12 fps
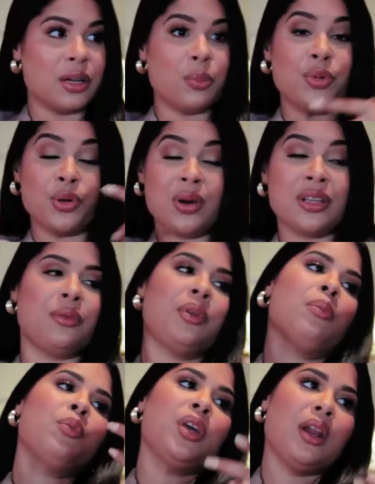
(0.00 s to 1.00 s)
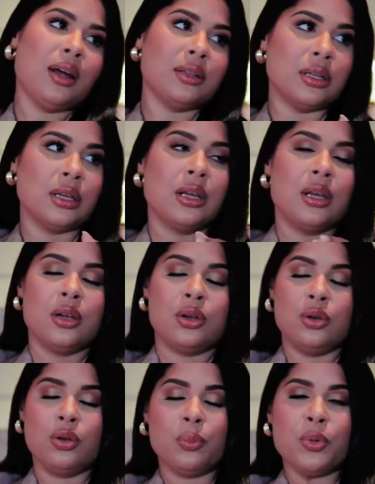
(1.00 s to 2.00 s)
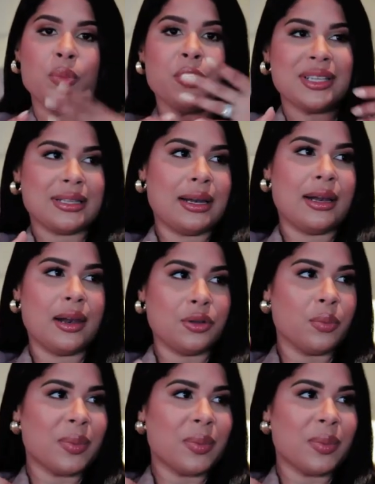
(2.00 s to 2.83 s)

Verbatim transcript: redes, porque es una actividad muy grande. No pudimos hacerla el año